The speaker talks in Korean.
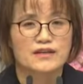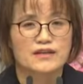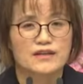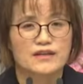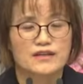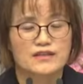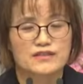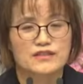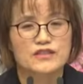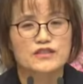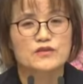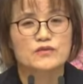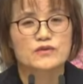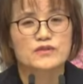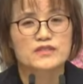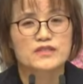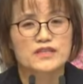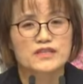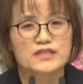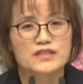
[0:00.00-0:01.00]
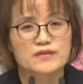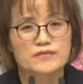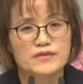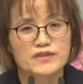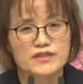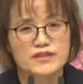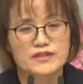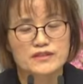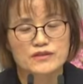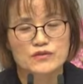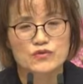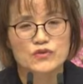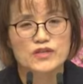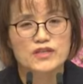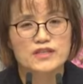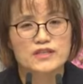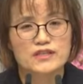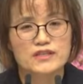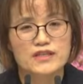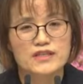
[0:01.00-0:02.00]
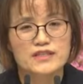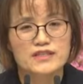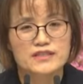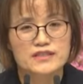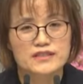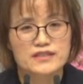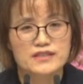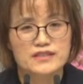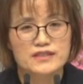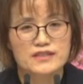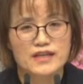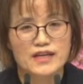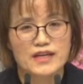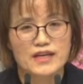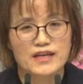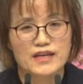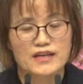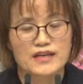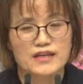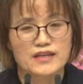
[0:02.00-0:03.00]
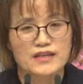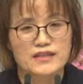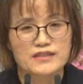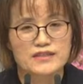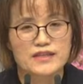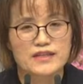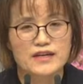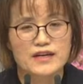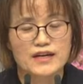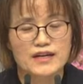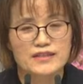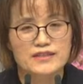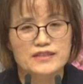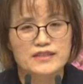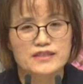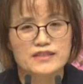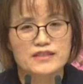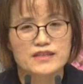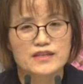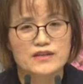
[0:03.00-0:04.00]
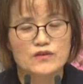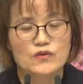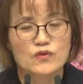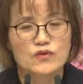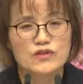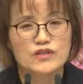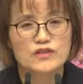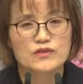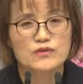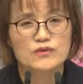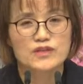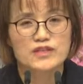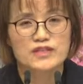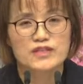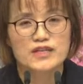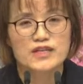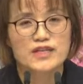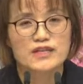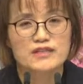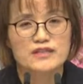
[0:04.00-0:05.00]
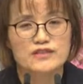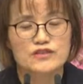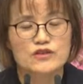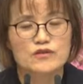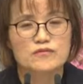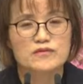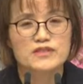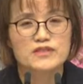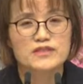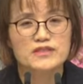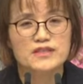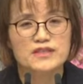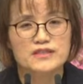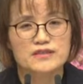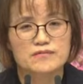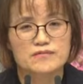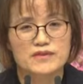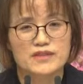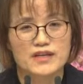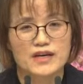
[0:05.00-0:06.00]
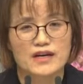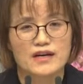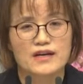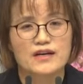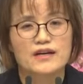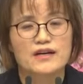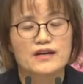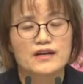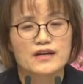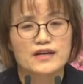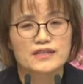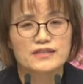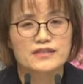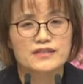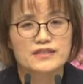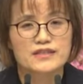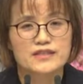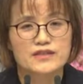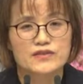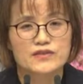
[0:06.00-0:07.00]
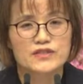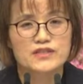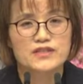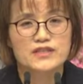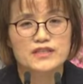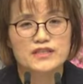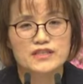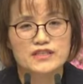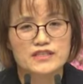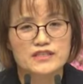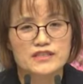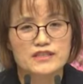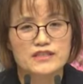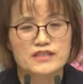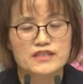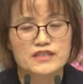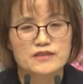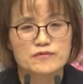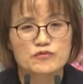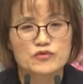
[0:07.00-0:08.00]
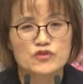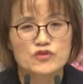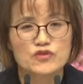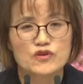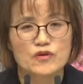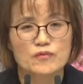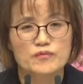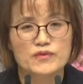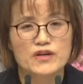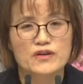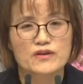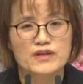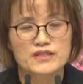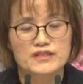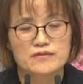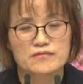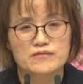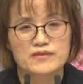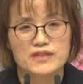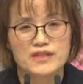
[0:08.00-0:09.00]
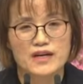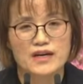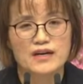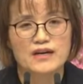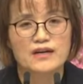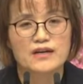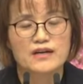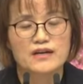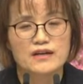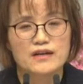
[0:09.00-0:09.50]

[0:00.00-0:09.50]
어, 저희 원장님은 교회는 다니시는데 제가 환자들하고 오랫동안 이야기하는 거 정말 싫어하십니다. 환자들하고 친하게 지낼 필요가 없다고 하십니다